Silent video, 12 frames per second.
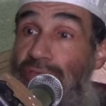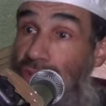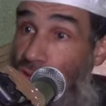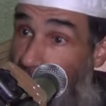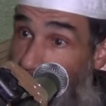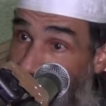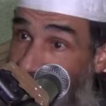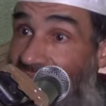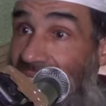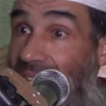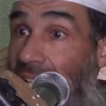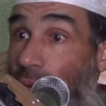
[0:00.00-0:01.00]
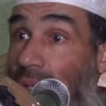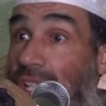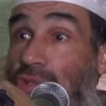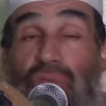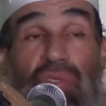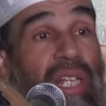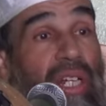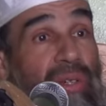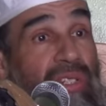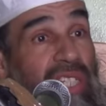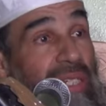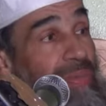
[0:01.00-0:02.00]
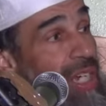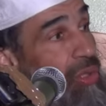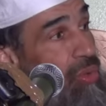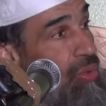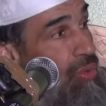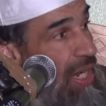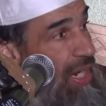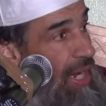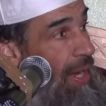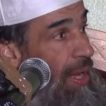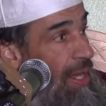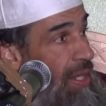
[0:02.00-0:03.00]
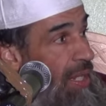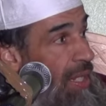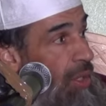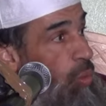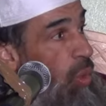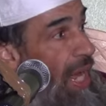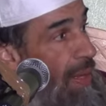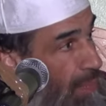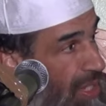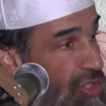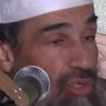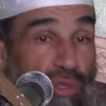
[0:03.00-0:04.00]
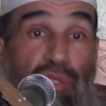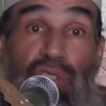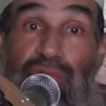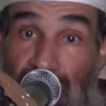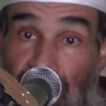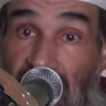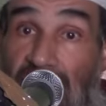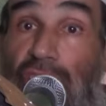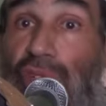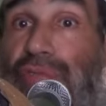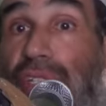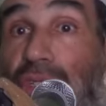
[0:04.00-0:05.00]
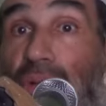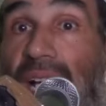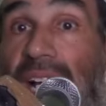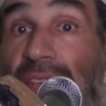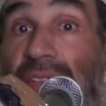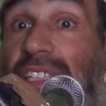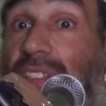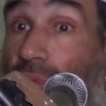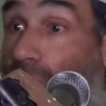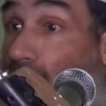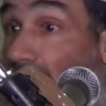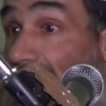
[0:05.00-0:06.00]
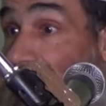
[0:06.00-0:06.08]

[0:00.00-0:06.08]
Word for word: في صلب الصلاة والرسول صلى الله عليه وسلم يقول لك وأما السجود فاجتهدوا في الدعاء فتترك